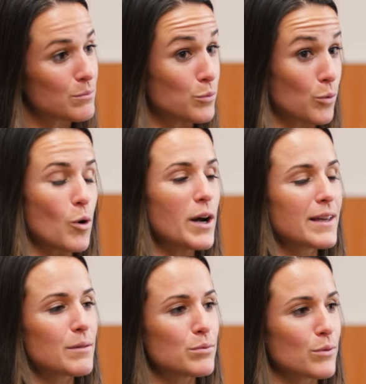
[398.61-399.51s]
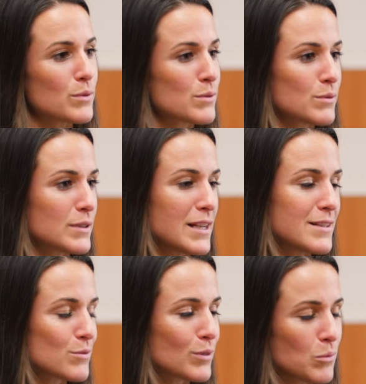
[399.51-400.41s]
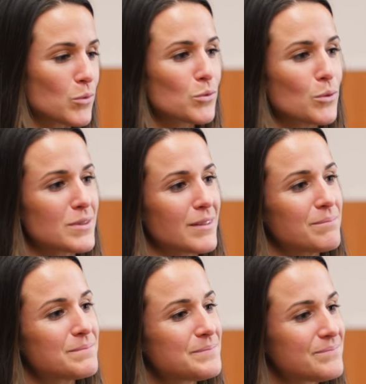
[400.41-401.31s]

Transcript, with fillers: Pour moi et pour celles et ceux qui m'entourent aussi.